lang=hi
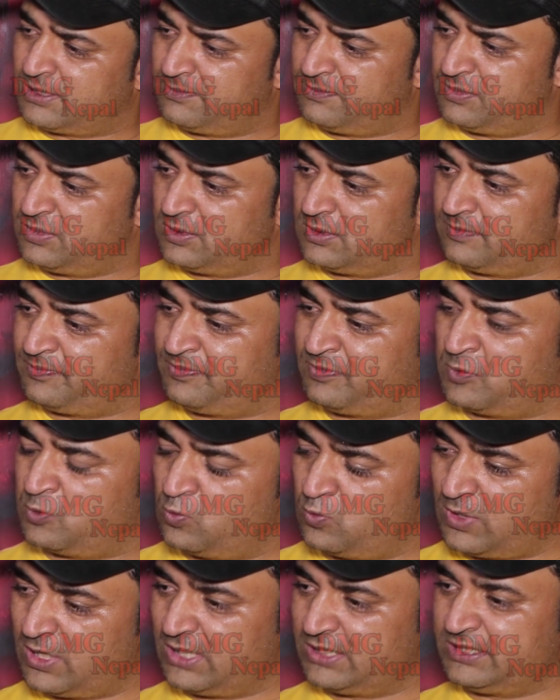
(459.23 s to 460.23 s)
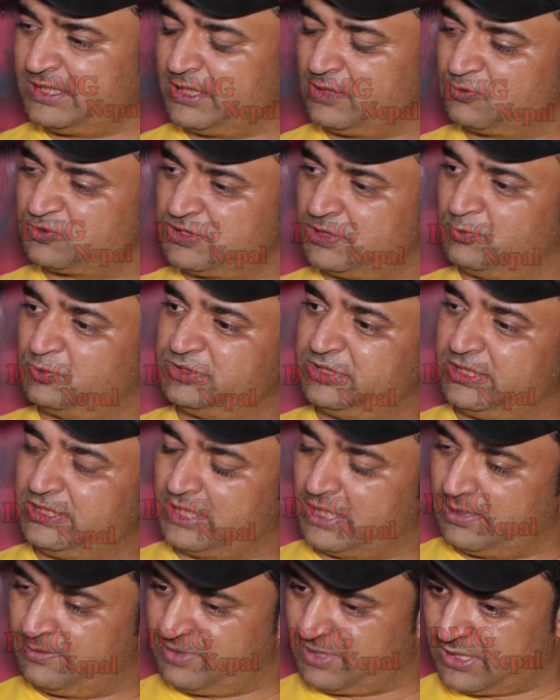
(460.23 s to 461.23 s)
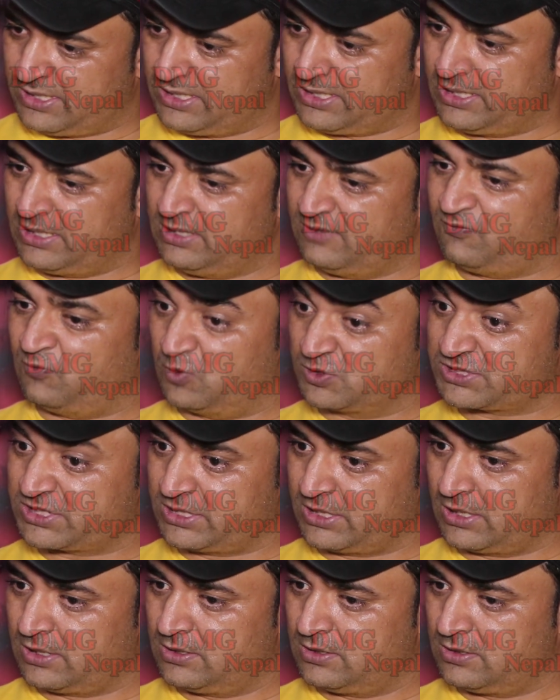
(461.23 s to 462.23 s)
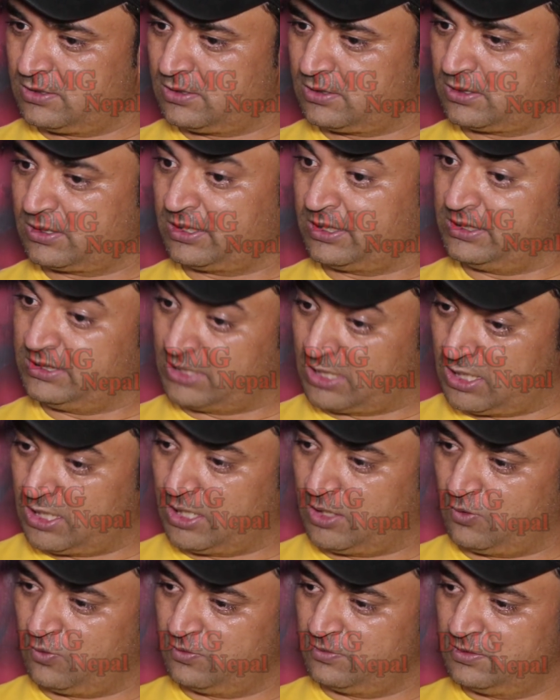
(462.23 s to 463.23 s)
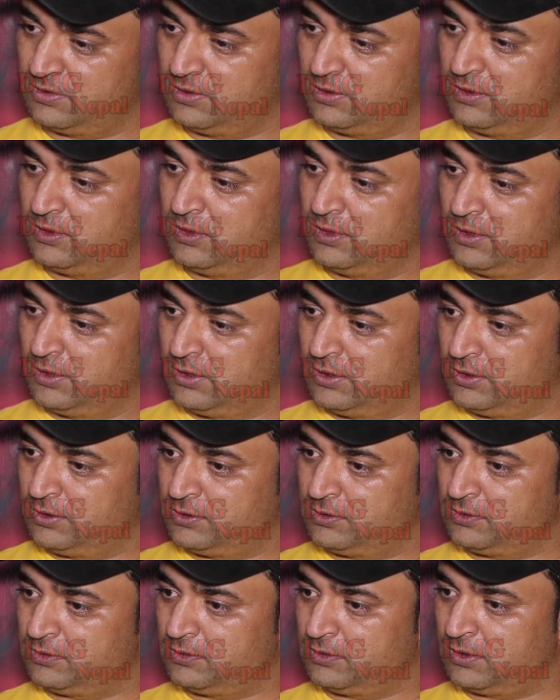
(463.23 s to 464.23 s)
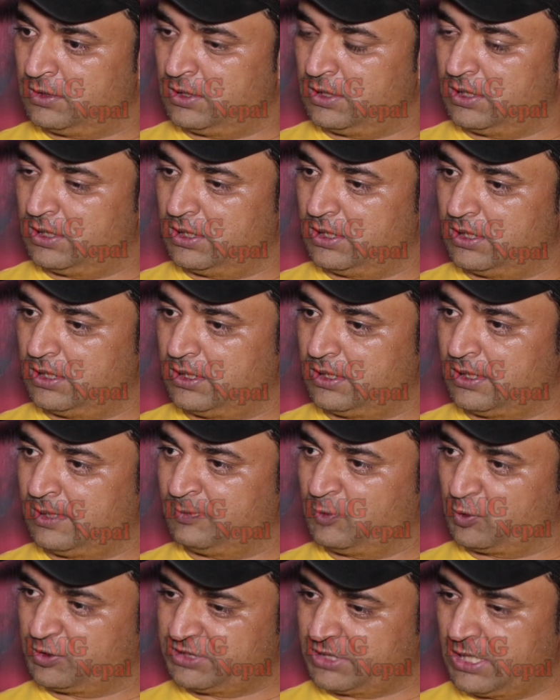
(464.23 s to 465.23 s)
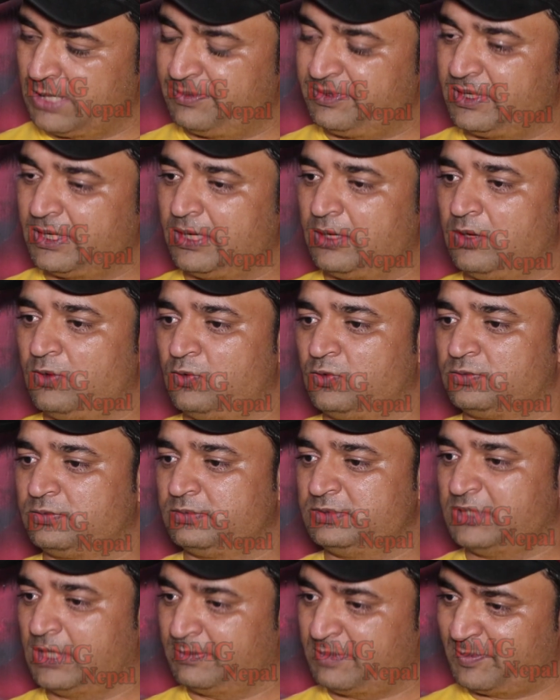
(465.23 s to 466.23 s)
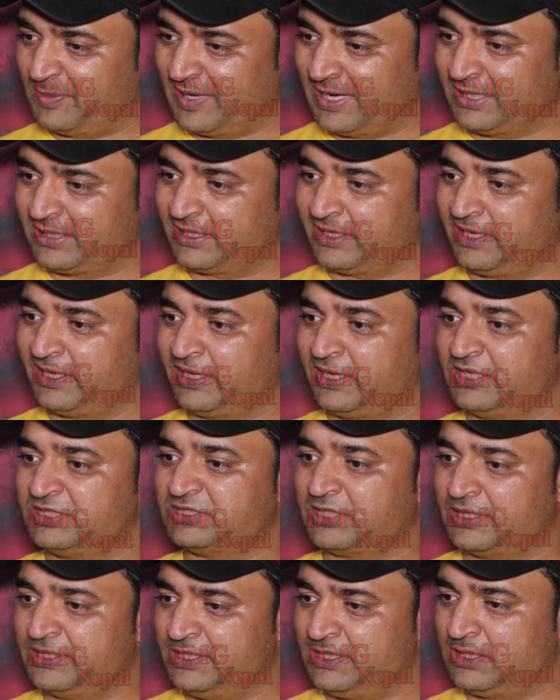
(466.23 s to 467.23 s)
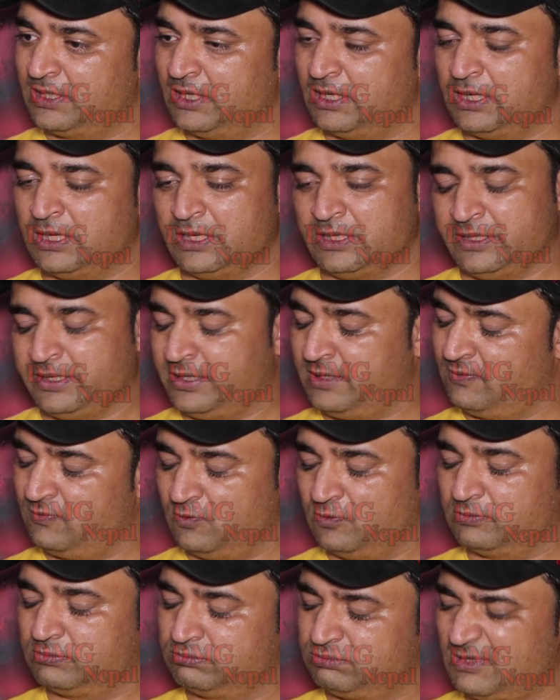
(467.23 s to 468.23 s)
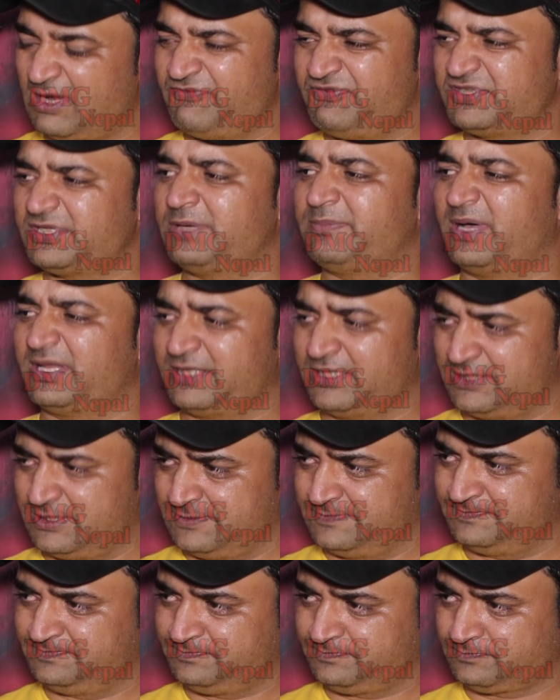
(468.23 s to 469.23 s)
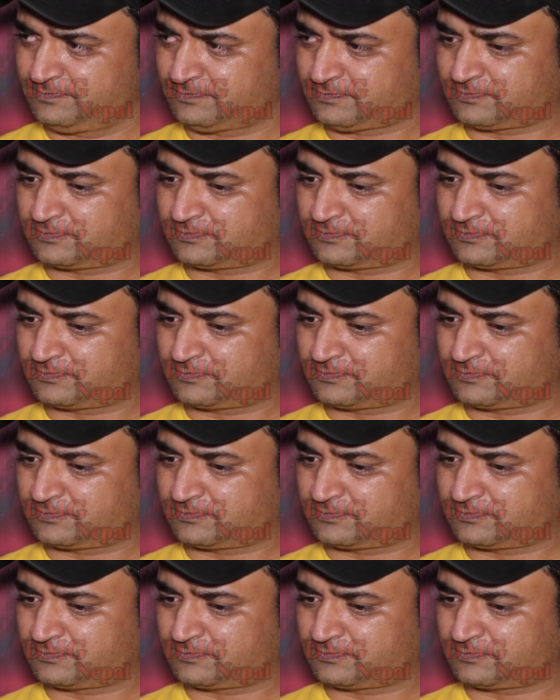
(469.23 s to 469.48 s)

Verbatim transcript: जब हुआ ये कि उसने मुझे यहाँ पे आने के लिए फोर्स किया कि यहाँ आओ क्यों क्यों आ, हम लोग यहाँ पे आओ यहाँ पे प्लान करेंगे शादी का ये वो काफ़ी सारी बातें थी हाँ।